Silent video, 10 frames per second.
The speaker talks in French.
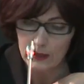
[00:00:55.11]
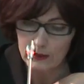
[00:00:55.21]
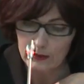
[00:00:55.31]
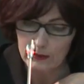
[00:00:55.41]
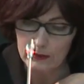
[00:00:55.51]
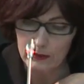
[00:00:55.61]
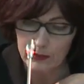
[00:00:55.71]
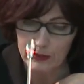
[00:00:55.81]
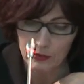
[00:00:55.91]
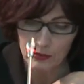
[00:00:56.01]
euh,
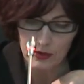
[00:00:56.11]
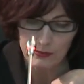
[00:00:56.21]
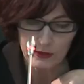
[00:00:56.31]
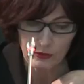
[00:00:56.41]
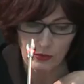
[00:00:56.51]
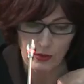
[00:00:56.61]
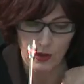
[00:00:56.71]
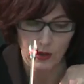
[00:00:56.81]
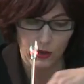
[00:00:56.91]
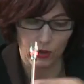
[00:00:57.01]
répertoriés par Stora